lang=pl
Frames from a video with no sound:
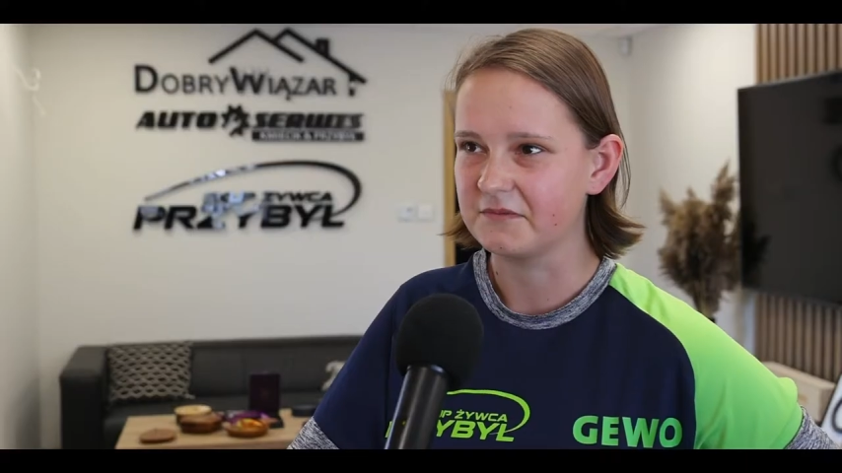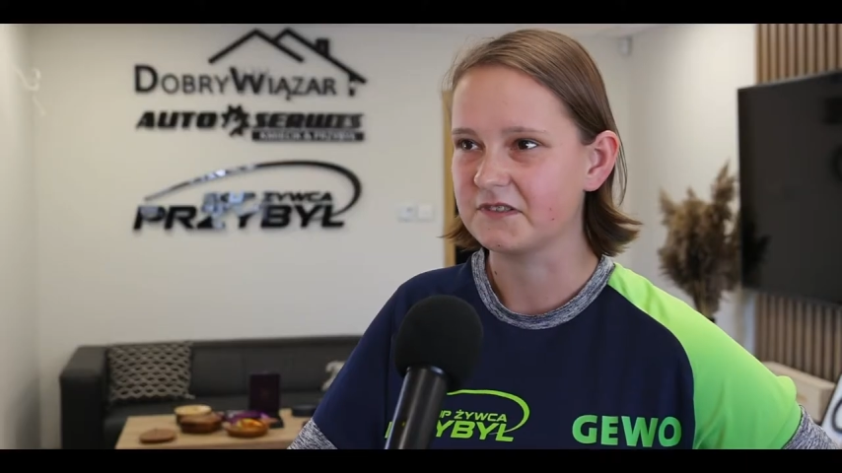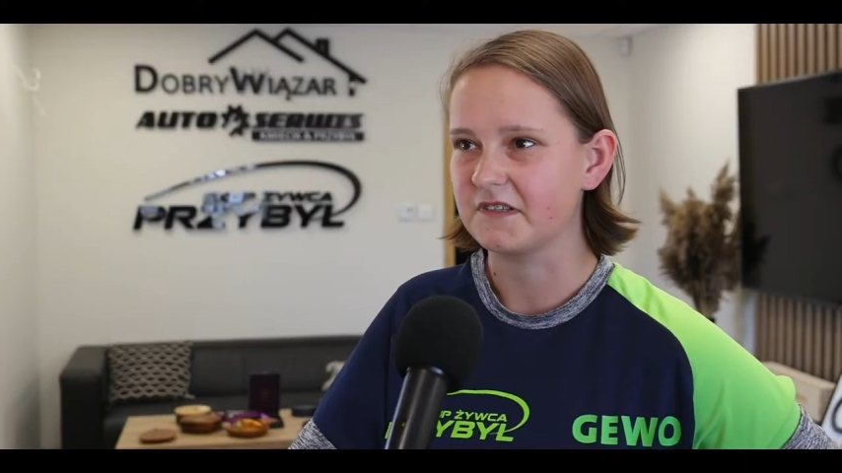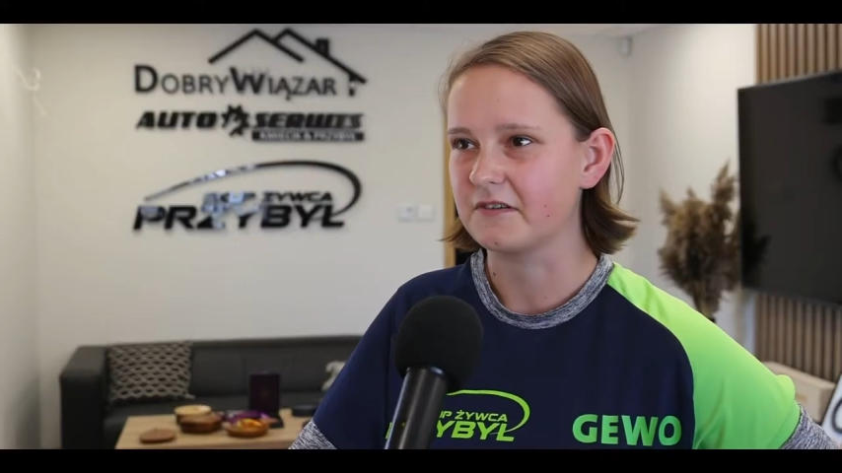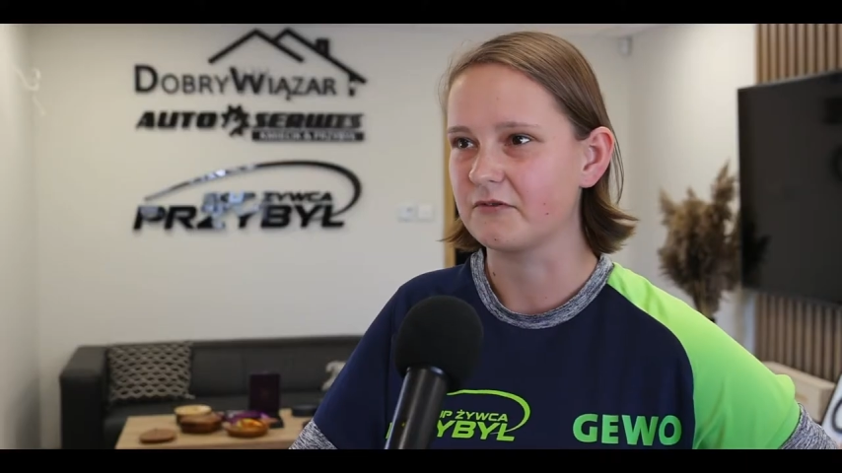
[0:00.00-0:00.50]
na
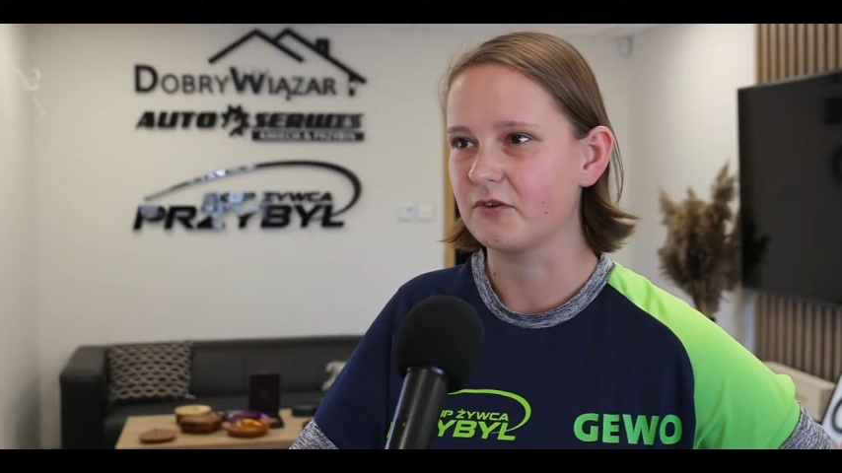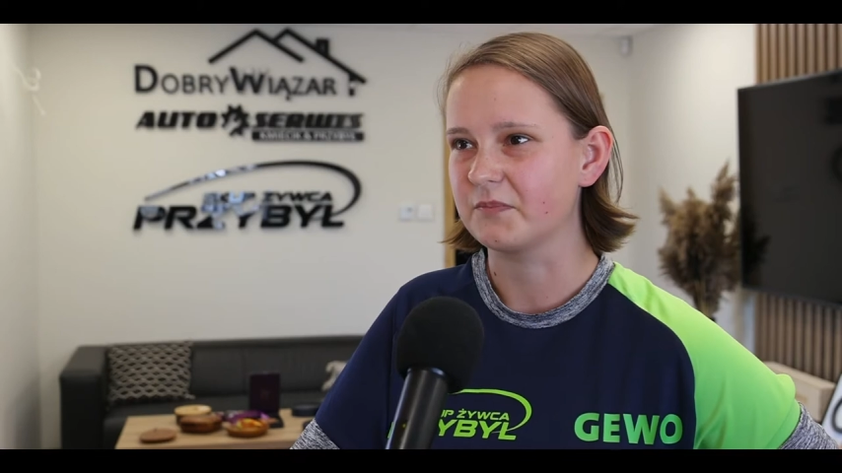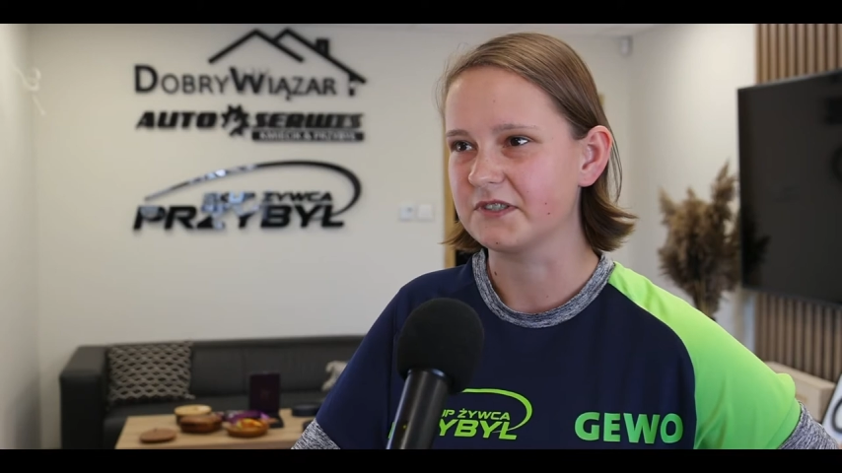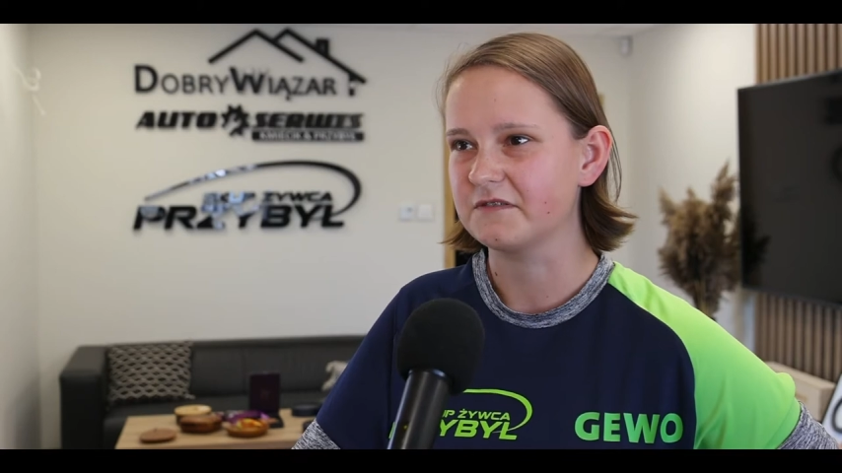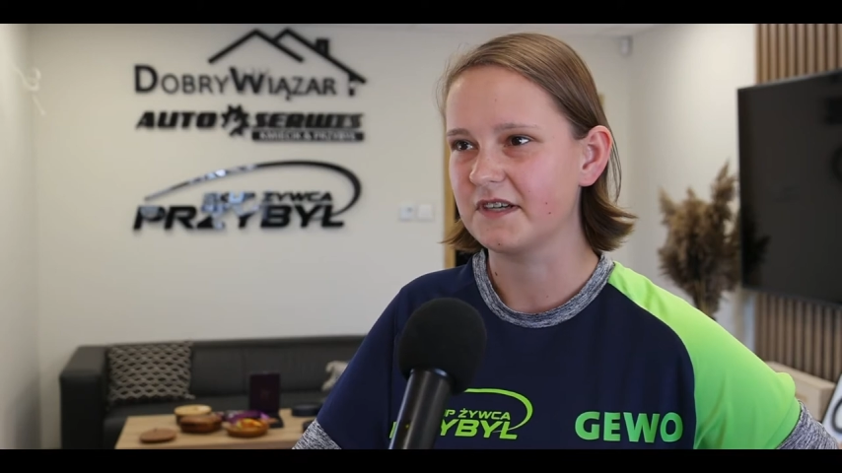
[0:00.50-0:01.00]
Mistrzostwach
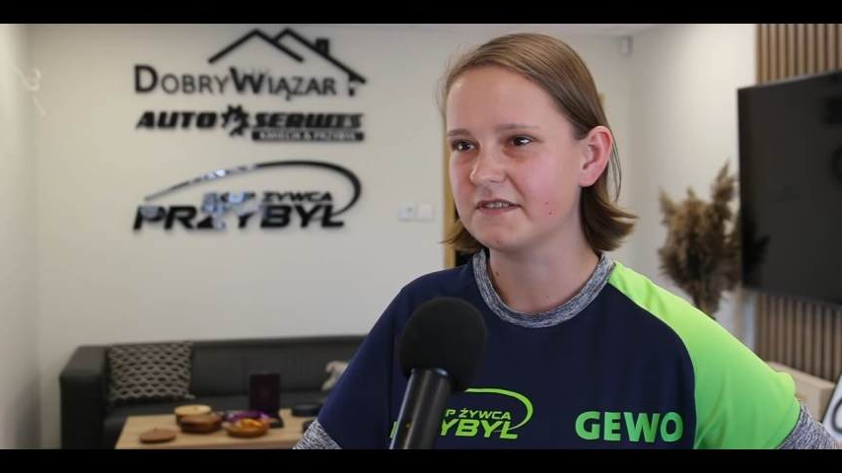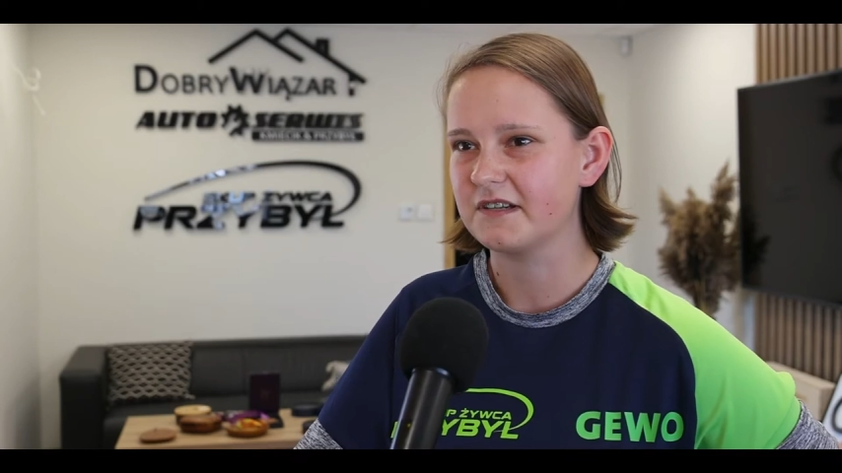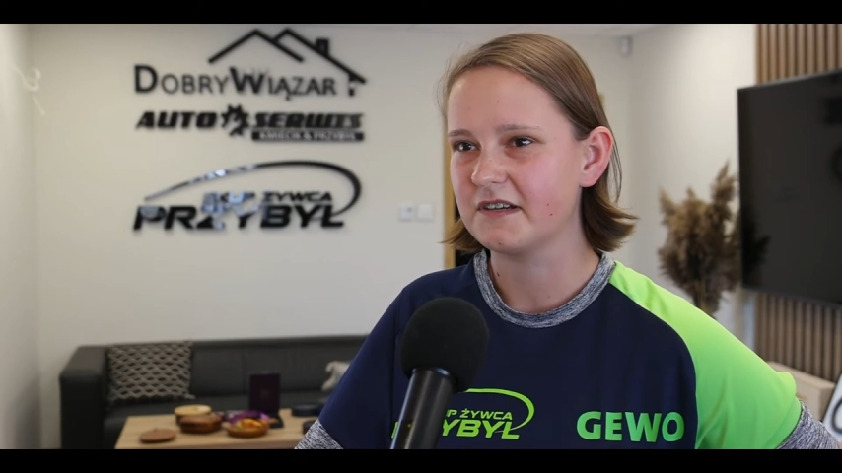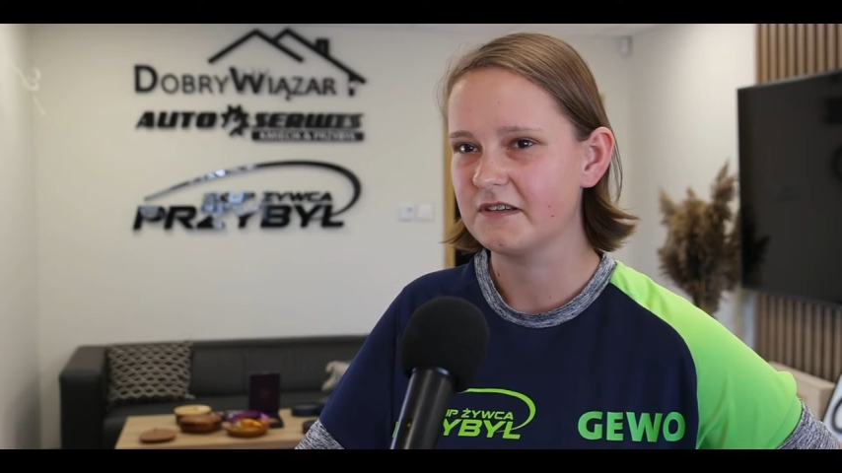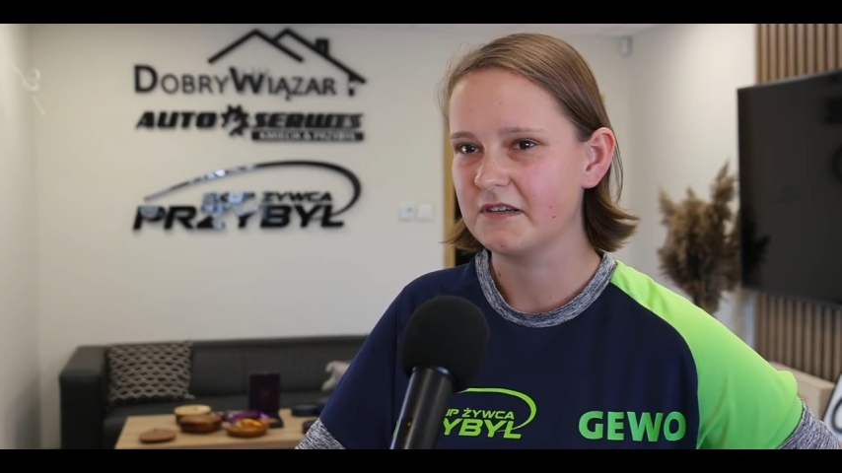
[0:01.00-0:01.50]
Europy i
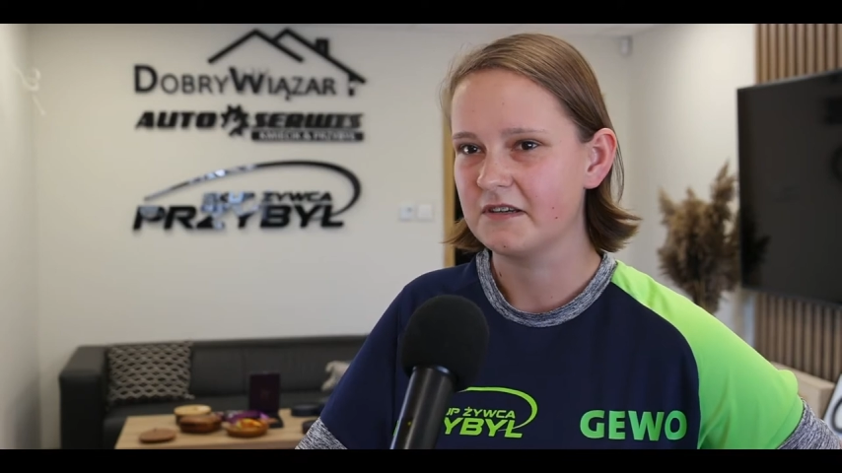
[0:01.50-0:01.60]
Świata.